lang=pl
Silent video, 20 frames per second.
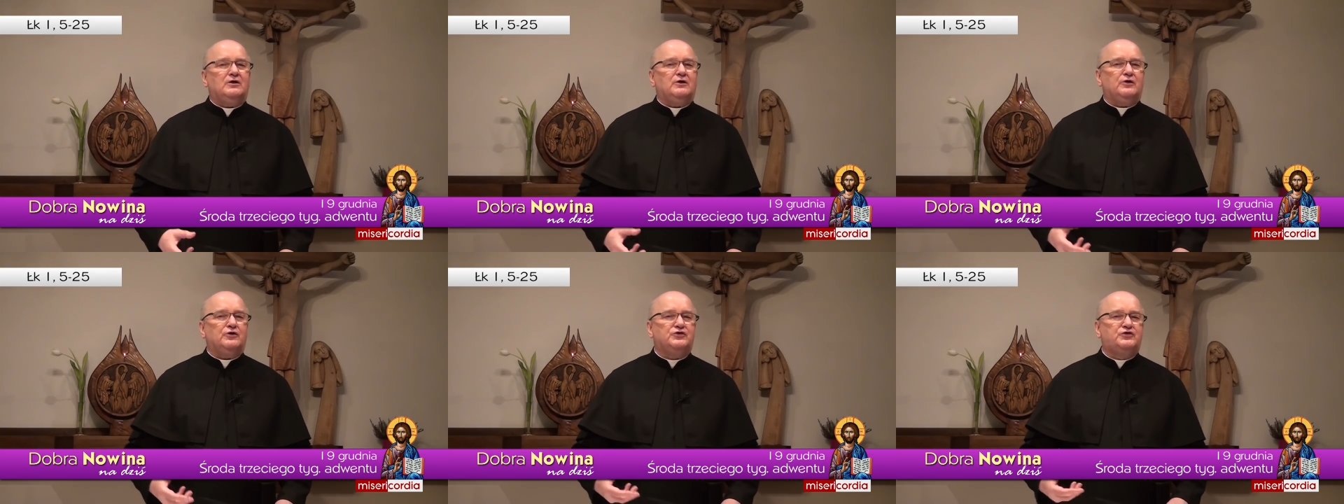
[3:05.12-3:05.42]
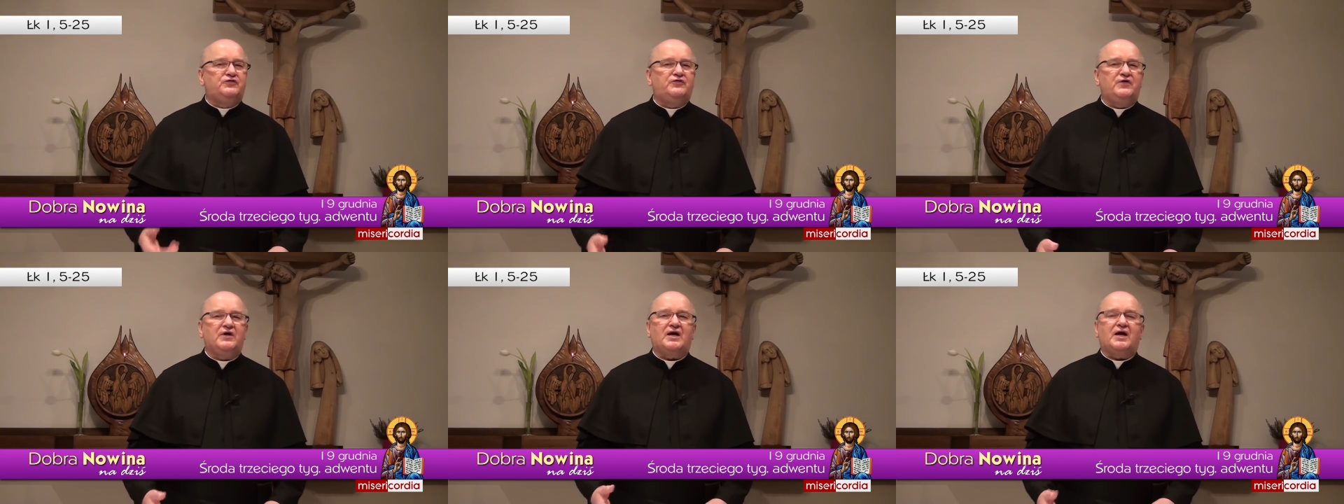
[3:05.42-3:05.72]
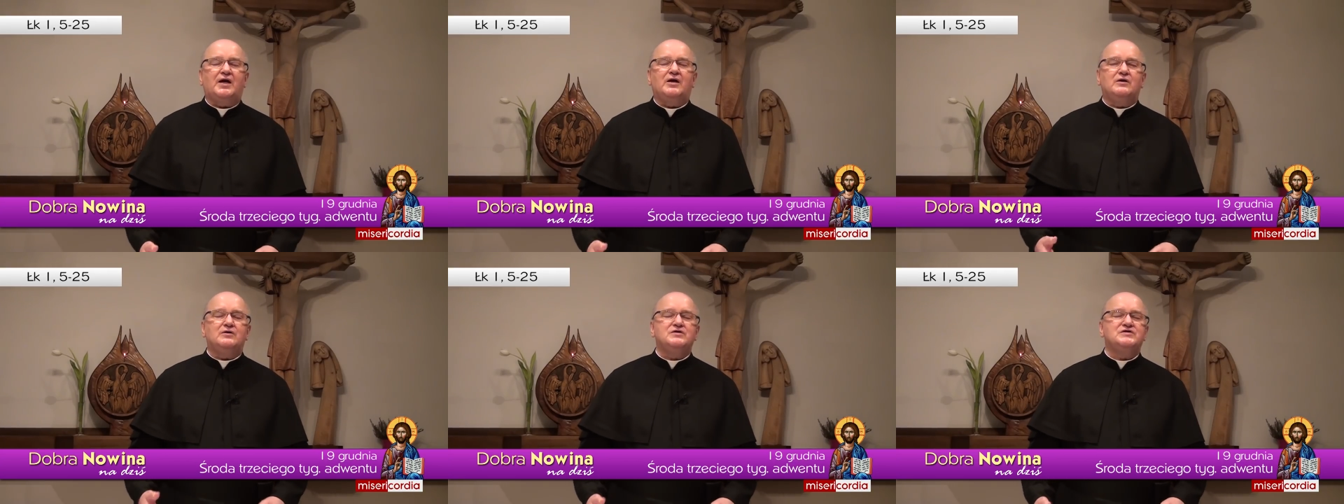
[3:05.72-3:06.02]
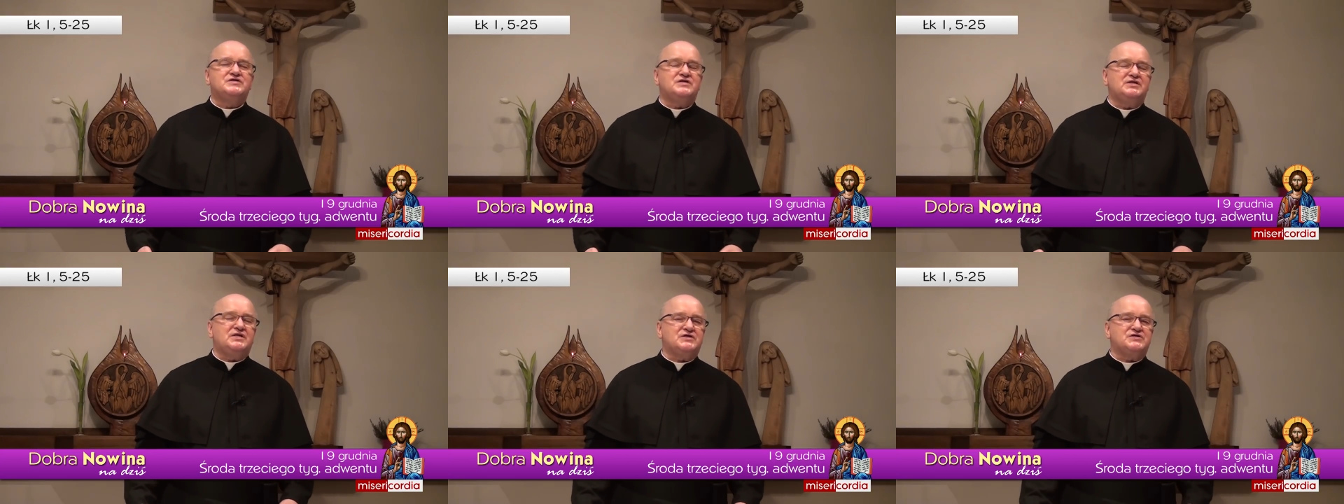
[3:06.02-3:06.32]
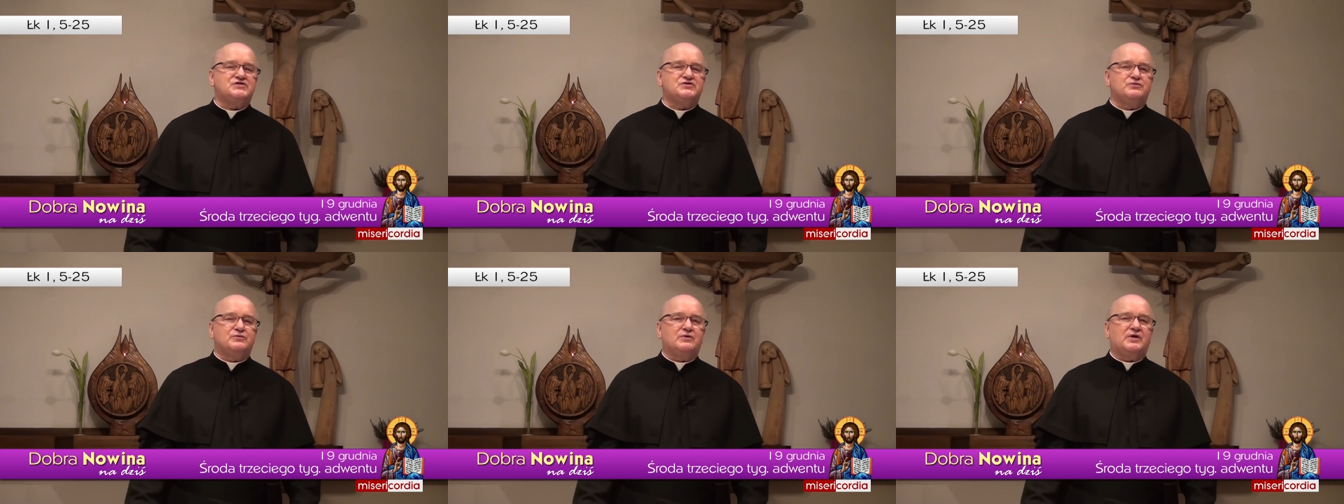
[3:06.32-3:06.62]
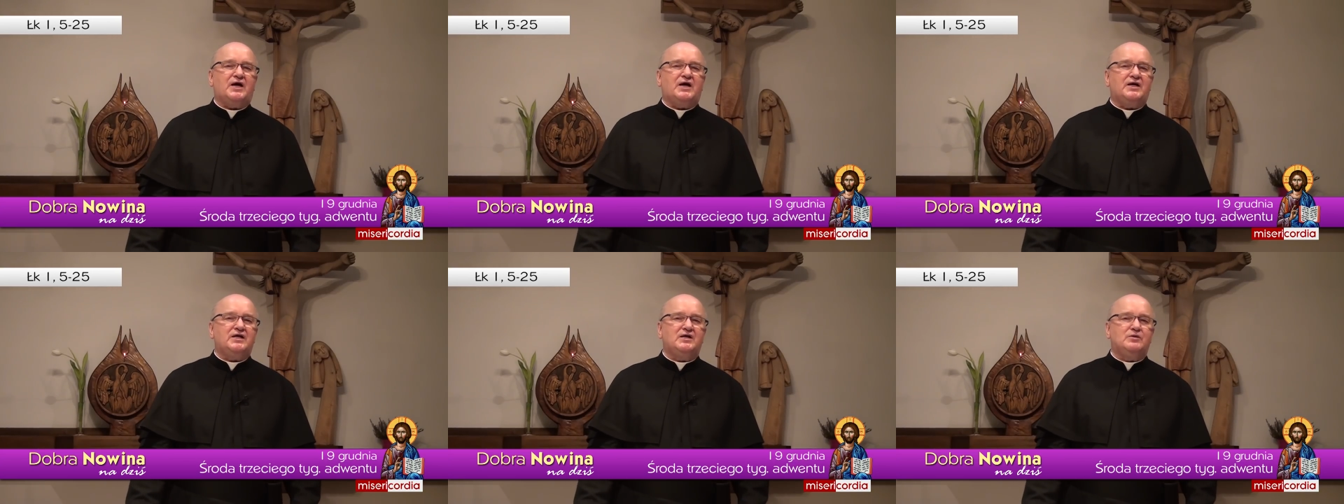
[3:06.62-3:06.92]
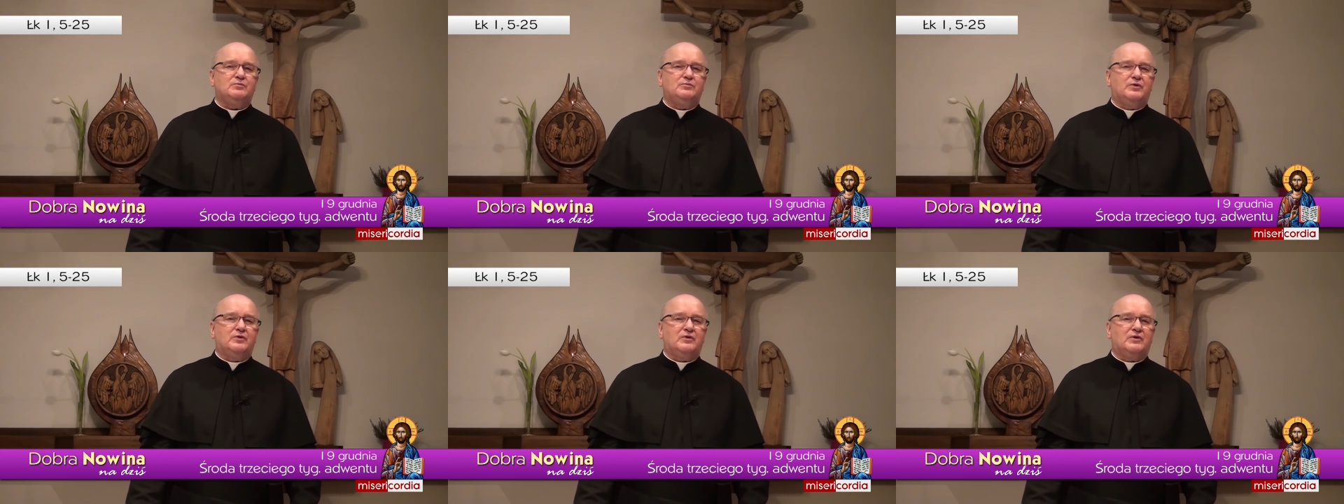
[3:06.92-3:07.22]
otwierające na słuchanie
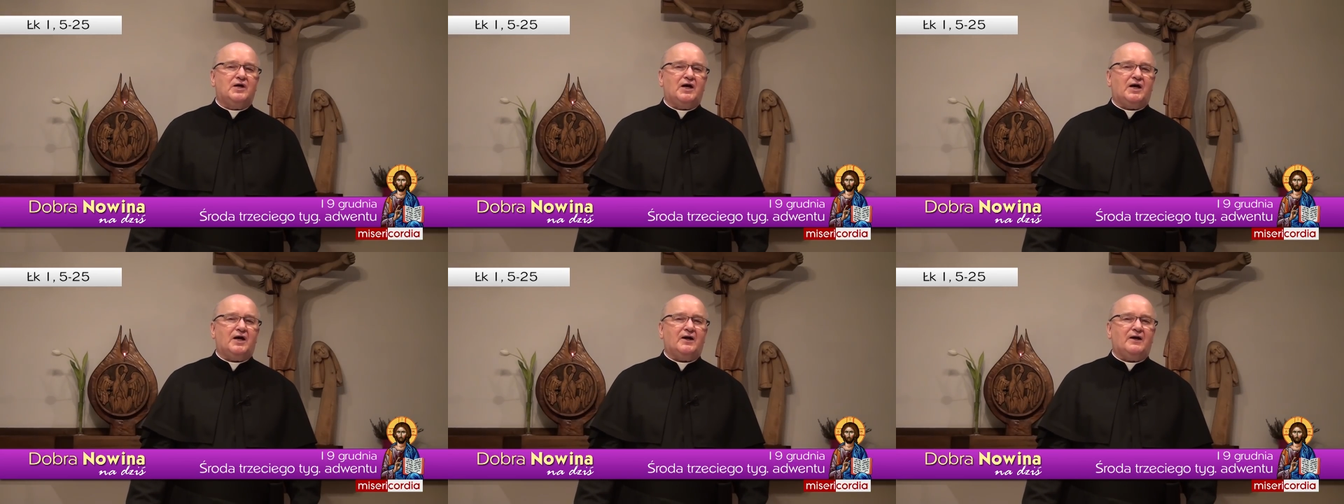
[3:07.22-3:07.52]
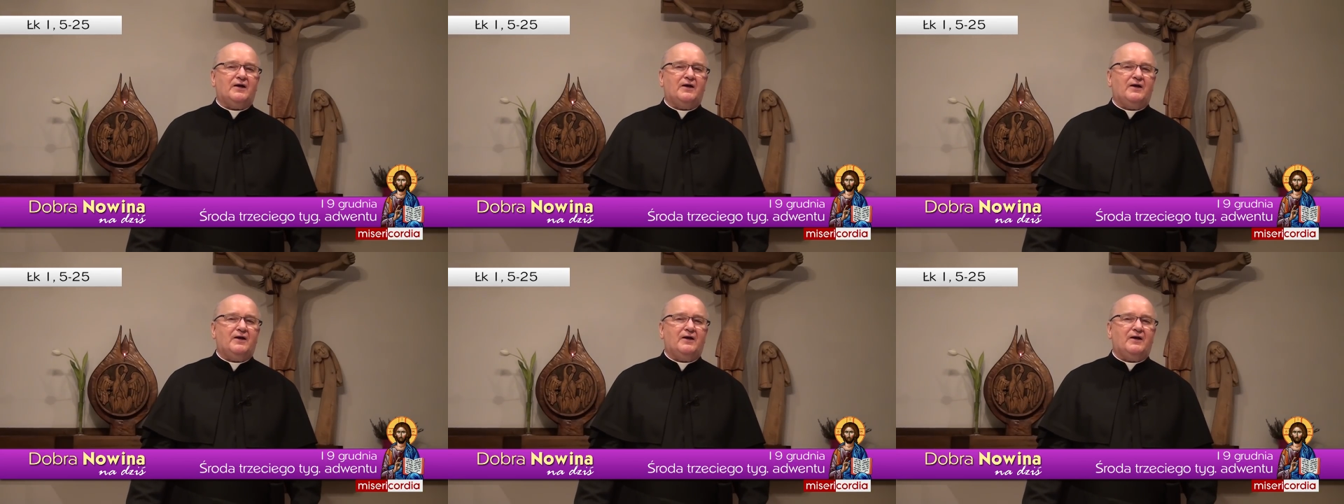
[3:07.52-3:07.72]
Boga.